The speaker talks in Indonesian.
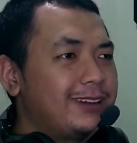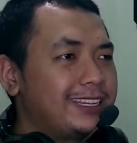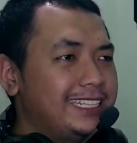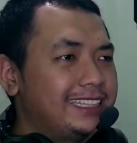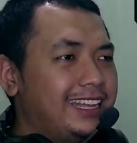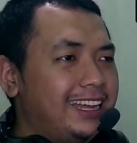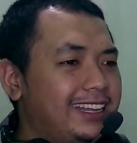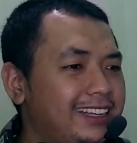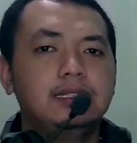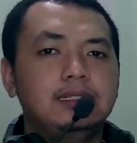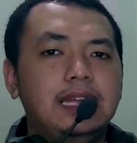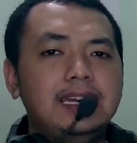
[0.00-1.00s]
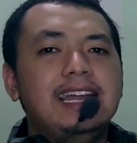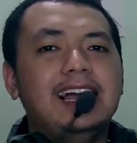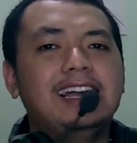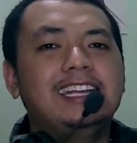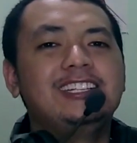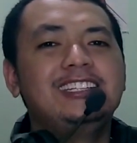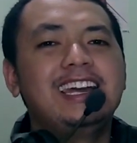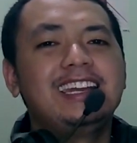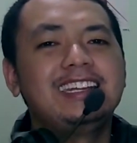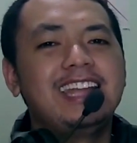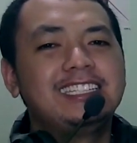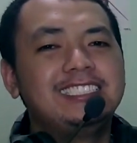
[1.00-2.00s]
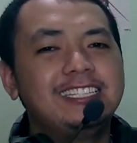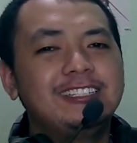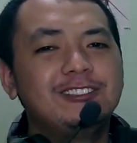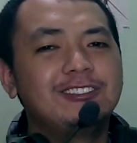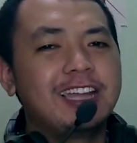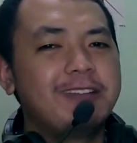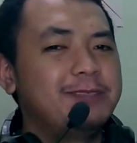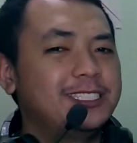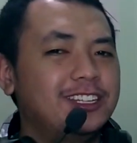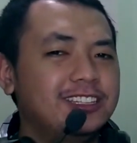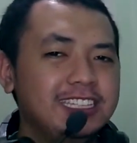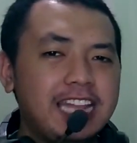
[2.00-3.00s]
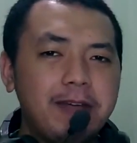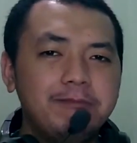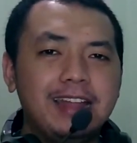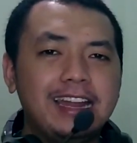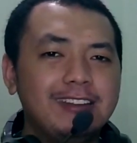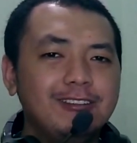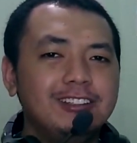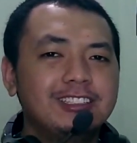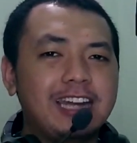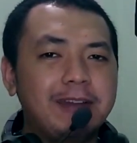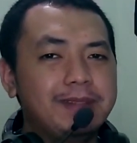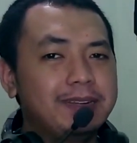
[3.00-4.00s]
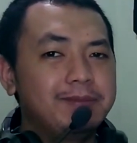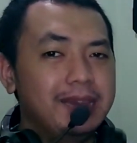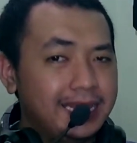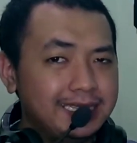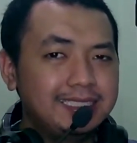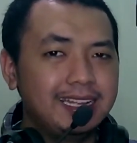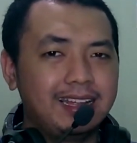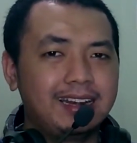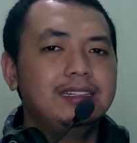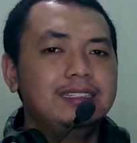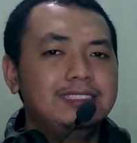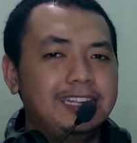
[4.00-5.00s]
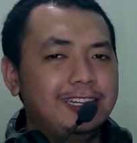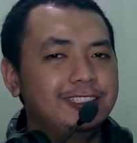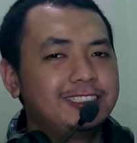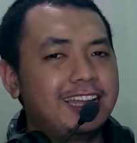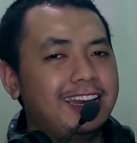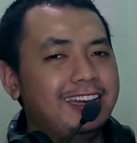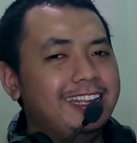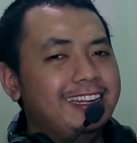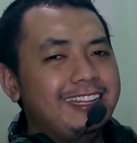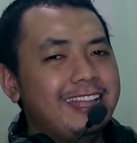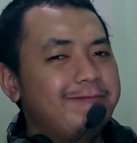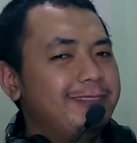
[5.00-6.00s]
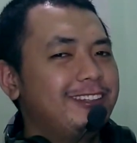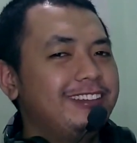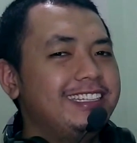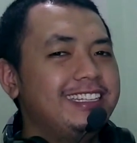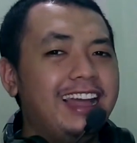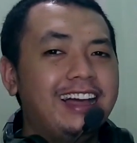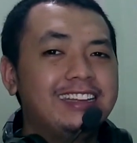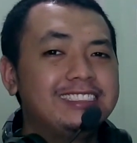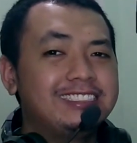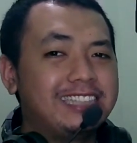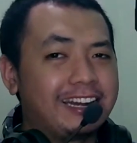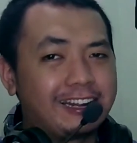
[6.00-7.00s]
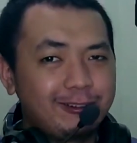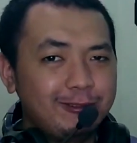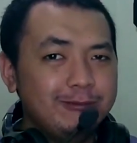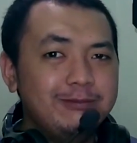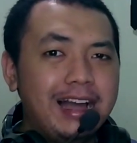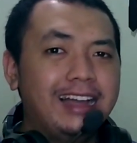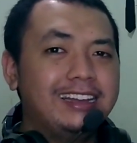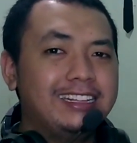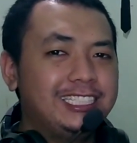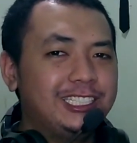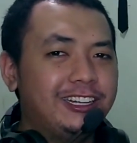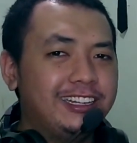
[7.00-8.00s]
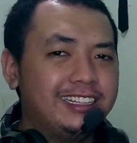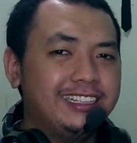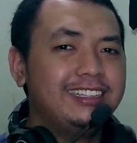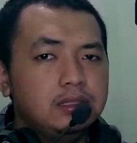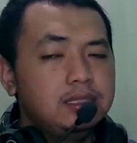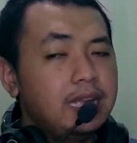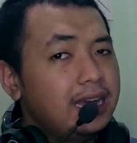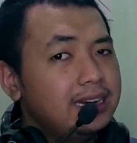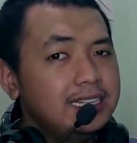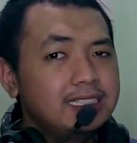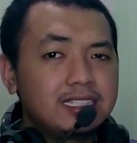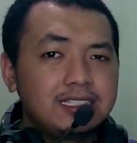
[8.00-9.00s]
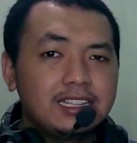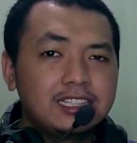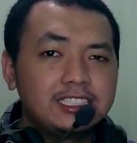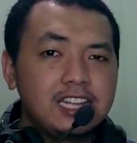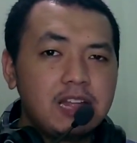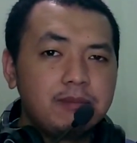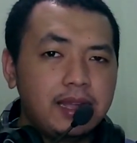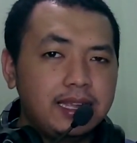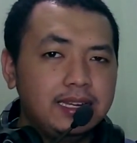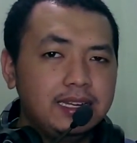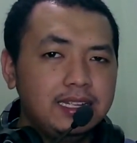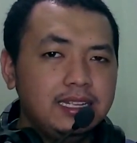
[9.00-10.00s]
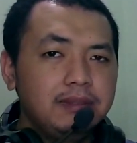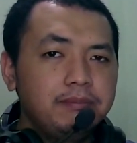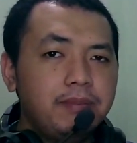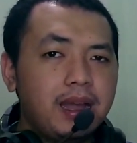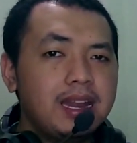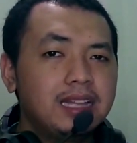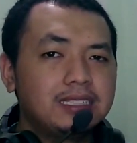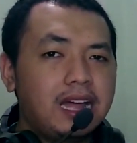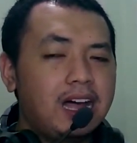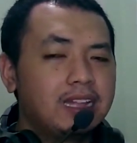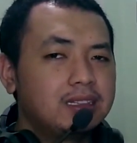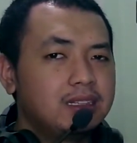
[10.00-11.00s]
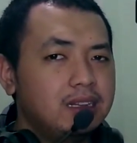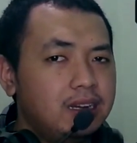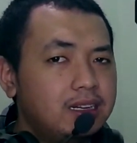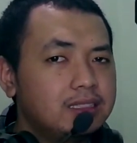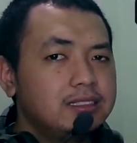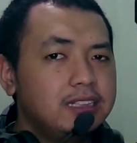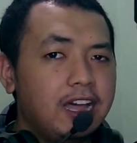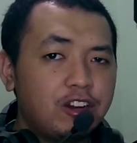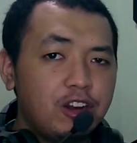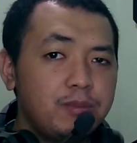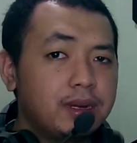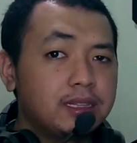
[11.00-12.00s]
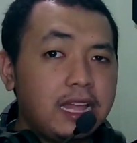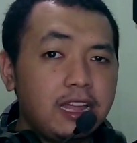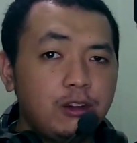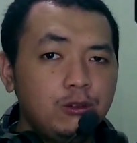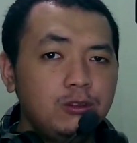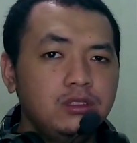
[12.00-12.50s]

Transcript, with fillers: kita dan ya itu dia reaction untuk episode 6 dari Ultraman Blazer seriusan ini episode yang seru banget coy jadi ternyata selama ini pada saat Earth Garon bertarung